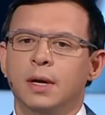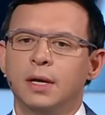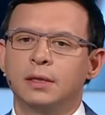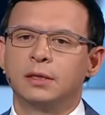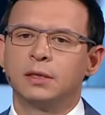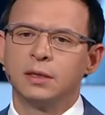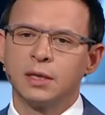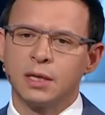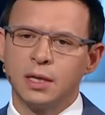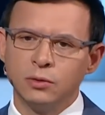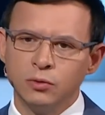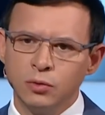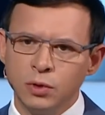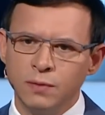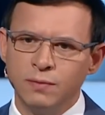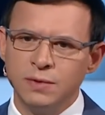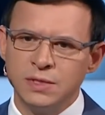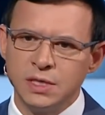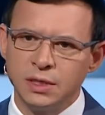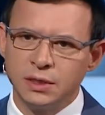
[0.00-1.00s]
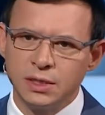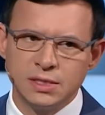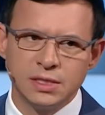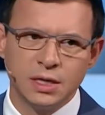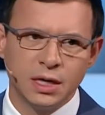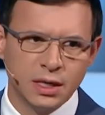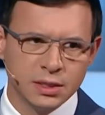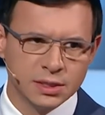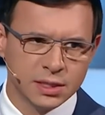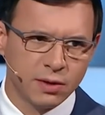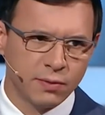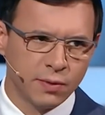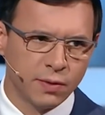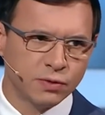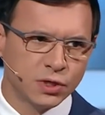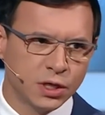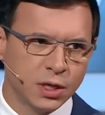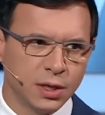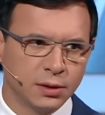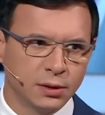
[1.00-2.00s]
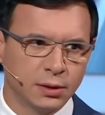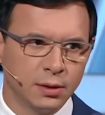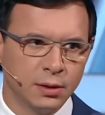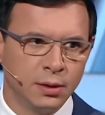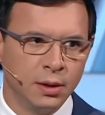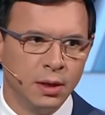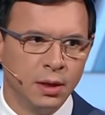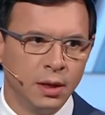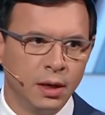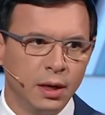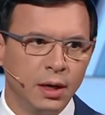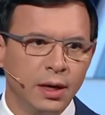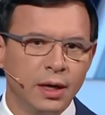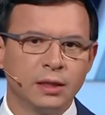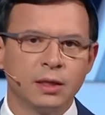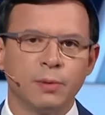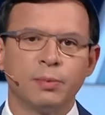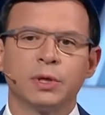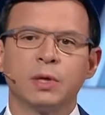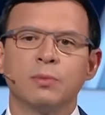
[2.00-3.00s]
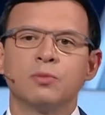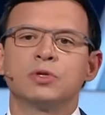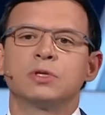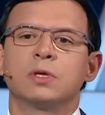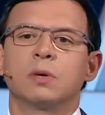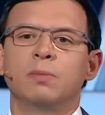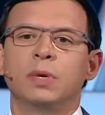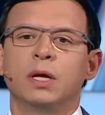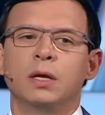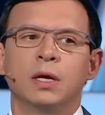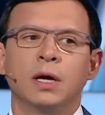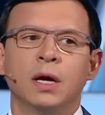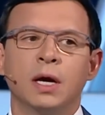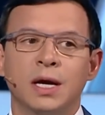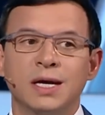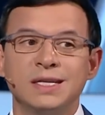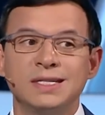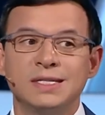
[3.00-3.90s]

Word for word: Это накануне визита Зеленского в Штаты? Или это потому, что белые